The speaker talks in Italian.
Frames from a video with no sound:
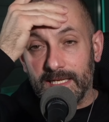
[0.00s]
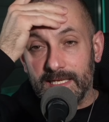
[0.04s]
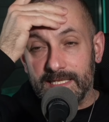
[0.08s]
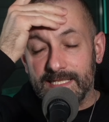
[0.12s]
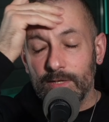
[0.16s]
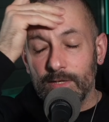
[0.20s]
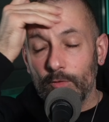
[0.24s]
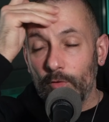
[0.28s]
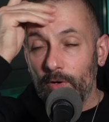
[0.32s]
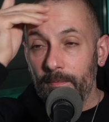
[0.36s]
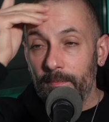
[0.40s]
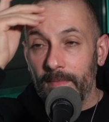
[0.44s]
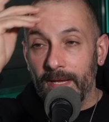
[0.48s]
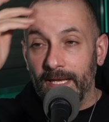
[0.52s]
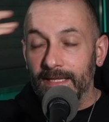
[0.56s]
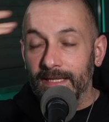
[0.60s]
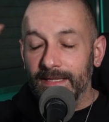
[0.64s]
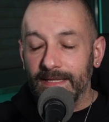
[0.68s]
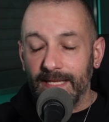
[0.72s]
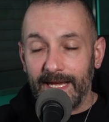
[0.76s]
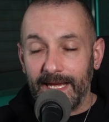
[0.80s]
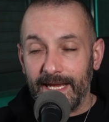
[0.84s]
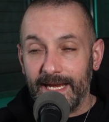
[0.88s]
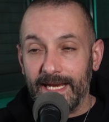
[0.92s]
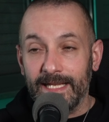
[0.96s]

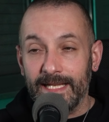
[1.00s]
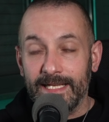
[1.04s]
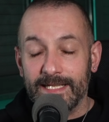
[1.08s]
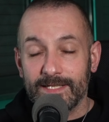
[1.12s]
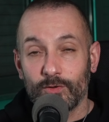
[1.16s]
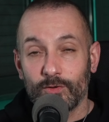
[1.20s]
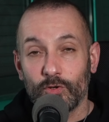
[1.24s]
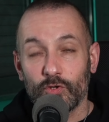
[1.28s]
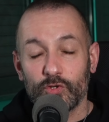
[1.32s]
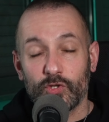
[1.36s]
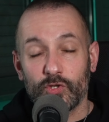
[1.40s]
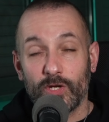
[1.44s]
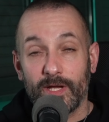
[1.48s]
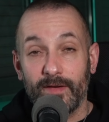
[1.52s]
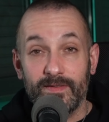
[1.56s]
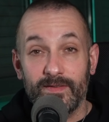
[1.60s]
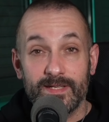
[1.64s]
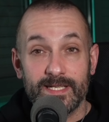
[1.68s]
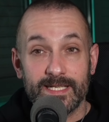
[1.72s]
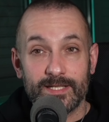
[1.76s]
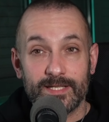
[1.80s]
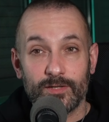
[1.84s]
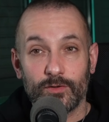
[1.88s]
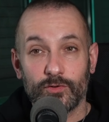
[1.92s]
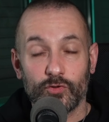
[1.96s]
Sicuramente il discorso che vi
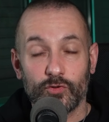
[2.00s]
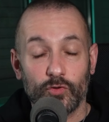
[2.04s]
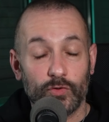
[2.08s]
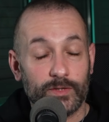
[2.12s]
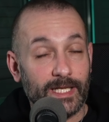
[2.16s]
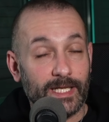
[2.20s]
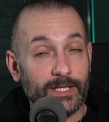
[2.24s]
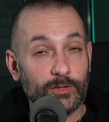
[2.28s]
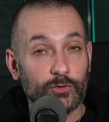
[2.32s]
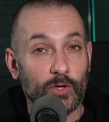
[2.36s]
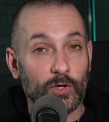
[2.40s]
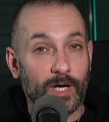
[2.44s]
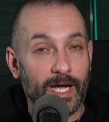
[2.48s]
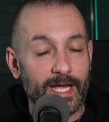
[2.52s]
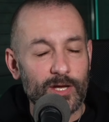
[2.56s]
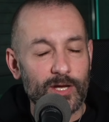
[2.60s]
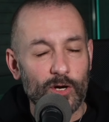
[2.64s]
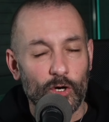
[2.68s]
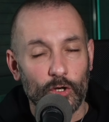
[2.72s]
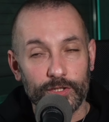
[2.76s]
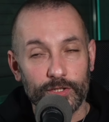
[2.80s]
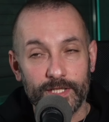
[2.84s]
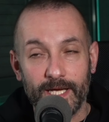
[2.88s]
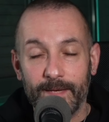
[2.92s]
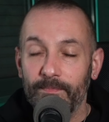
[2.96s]
sia soltanto
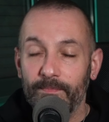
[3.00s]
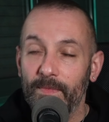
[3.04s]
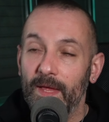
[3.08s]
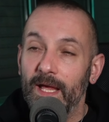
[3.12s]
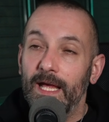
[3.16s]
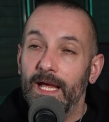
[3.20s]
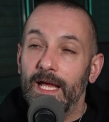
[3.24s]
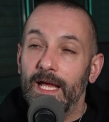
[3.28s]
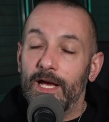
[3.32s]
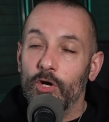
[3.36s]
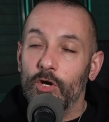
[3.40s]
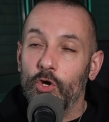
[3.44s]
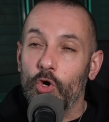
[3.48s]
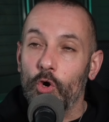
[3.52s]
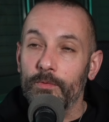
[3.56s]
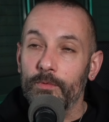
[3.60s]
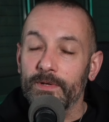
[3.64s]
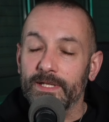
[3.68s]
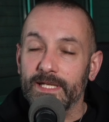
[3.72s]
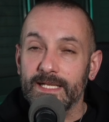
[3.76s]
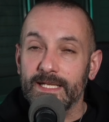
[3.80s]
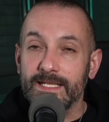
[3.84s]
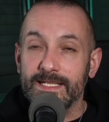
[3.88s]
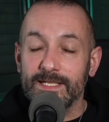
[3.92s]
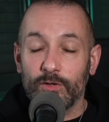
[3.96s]
Caiode
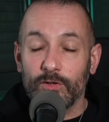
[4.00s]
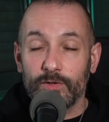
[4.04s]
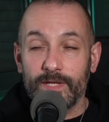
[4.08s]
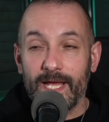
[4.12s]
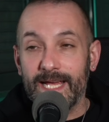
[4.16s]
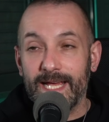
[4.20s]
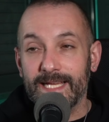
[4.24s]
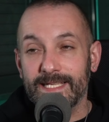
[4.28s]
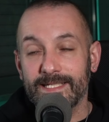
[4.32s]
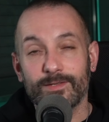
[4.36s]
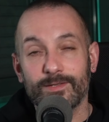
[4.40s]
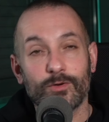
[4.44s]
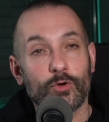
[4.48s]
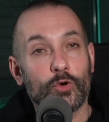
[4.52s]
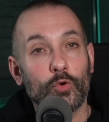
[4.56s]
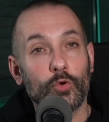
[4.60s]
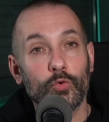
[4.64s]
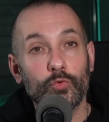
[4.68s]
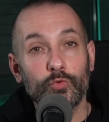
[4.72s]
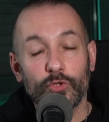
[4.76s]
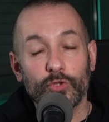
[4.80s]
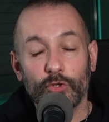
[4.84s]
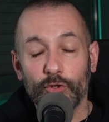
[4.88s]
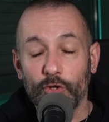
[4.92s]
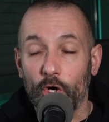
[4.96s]
come terzino destro, con
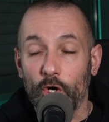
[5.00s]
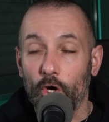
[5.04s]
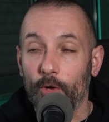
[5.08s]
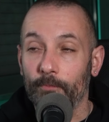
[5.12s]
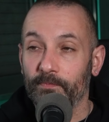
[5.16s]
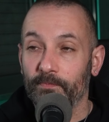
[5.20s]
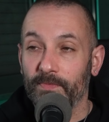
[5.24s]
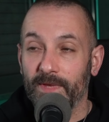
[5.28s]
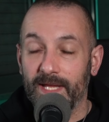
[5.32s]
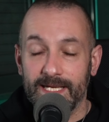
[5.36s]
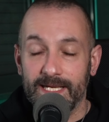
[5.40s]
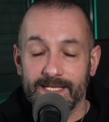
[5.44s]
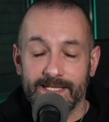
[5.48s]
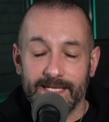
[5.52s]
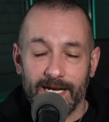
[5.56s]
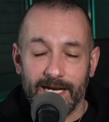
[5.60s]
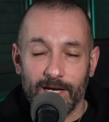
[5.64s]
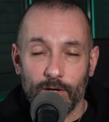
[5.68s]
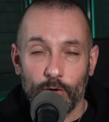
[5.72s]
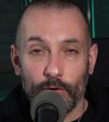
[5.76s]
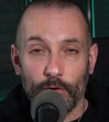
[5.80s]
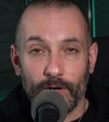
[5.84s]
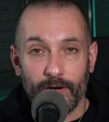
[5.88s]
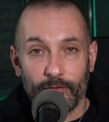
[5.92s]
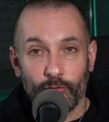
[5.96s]
un Dodò che sarà
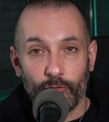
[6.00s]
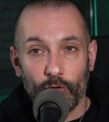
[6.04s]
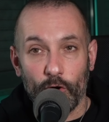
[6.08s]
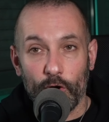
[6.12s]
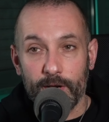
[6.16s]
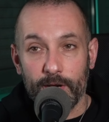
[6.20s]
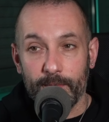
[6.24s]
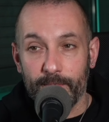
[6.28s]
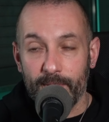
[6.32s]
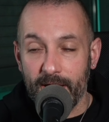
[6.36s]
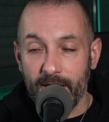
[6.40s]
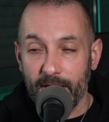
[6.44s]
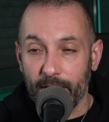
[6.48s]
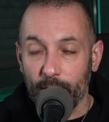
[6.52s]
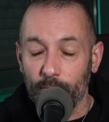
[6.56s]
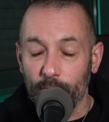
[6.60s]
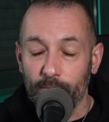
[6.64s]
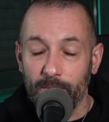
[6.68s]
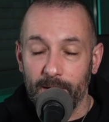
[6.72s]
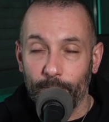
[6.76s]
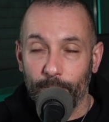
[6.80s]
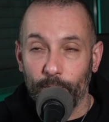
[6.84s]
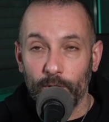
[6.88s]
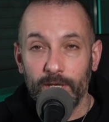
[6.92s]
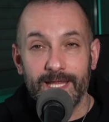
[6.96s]
ancora fuori per un
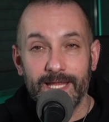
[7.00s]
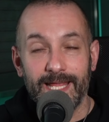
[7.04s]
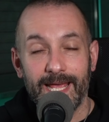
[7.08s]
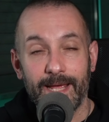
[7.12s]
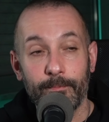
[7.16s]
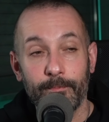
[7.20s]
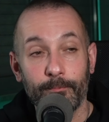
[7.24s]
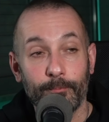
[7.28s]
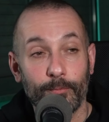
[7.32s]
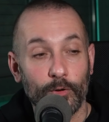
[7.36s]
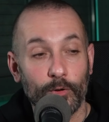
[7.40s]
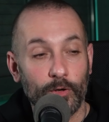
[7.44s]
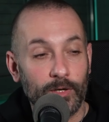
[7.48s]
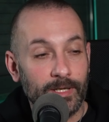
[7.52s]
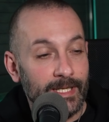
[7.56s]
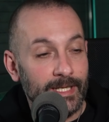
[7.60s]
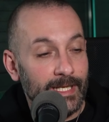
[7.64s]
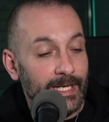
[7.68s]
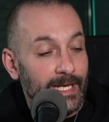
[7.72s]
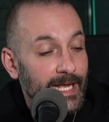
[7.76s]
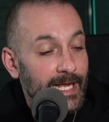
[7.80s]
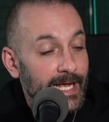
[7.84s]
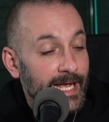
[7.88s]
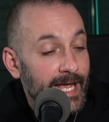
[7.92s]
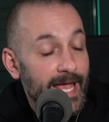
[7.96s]
bel po' di tempo,
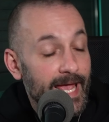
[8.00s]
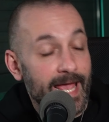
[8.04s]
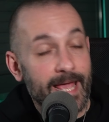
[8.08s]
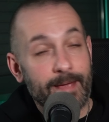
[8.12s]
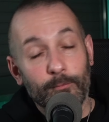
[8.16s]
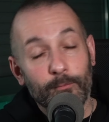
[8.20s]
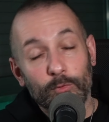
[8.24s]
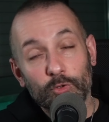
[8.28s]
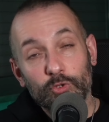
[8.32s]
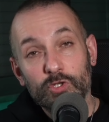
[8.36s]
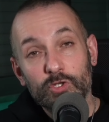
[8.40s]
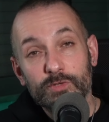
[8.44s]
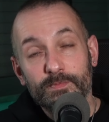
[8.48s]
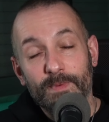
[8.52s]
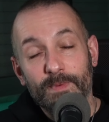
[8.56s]
e molto